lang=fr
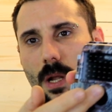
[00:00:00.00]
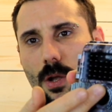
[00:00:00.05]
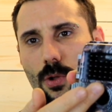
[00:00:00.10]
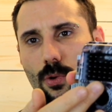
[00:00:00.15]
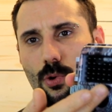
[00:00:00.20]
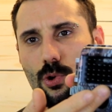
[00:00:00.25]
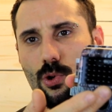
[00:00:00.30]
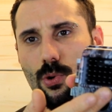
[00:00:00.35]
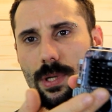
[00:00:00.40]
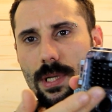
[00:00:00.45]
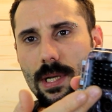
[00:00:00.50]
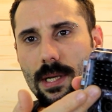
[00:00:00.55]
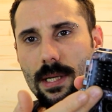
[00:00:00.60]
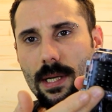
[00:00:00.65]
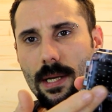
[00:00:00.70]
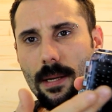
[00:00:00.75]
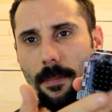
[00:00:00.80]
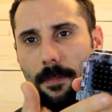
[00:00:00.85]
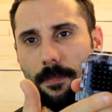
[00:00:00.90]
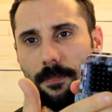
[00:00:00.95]
donc juste
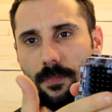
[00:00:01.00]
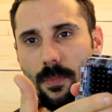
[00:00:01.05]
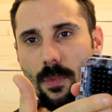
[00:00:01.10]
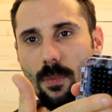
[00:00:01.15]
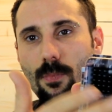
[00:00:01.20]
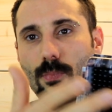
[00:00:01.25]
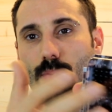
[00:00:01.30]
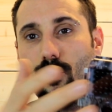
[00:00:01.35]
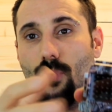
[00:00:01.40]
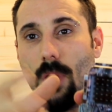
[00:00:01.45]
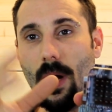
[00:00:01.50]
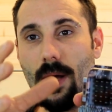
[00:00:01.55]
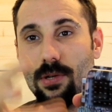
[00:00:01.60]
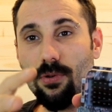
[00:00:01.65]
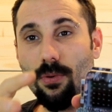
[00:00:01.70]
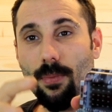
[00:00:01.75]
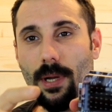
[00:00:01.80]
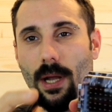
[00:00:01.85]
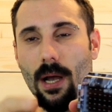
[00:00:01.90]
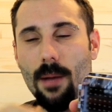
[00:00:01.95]
ici, pour
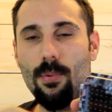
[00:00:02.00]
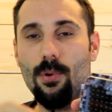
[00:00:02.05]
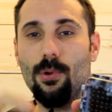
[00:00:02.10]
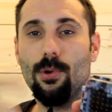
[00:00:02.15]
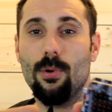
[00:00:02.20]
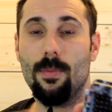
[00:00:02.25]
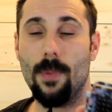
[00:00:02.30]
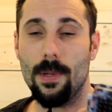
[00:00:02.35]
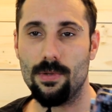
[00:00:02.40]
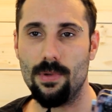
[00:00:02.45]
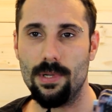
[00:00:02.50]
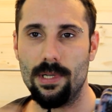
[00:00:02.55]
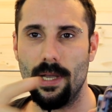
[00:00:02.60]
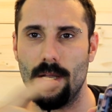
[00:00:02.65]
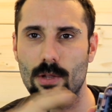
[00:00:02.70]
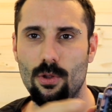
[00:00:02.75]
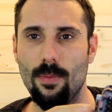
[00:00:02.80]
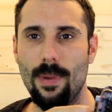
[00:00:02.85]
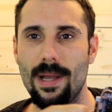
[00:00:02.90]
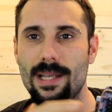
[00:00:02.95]
assombrir un peu le truc, parce que c'est vrai
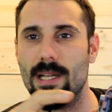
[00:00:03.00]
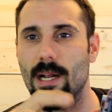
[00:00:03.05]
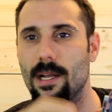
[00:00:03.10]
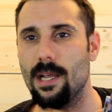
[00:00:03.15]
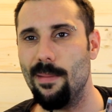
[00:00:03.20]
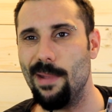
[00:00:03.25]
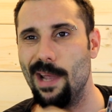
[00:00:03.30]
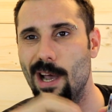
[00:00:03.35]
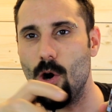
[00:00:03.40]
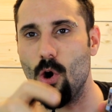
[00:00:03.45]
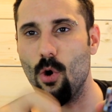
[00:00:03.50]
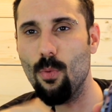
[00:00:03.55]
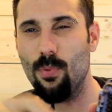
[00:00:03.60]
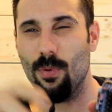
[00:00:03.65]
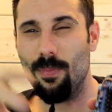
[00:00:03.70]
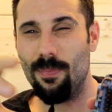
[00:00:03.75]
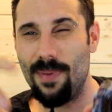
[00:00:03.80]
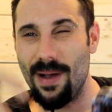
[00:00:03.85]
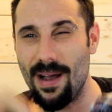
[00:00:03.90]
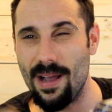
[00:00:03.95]
que de base, la caméra, on ne peut
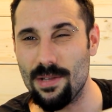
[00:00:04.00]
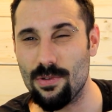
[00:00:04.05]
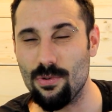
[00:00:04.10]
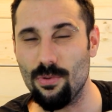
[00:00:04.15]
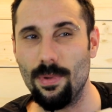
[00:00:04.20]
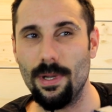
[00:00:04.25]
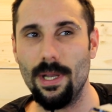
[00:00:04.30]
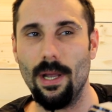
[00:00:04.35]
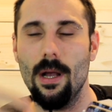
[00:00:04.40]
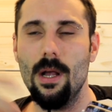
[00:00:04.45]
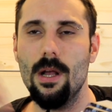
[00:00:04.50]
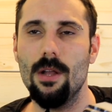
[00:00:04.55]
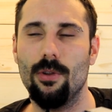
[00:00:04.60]
pas assombrir.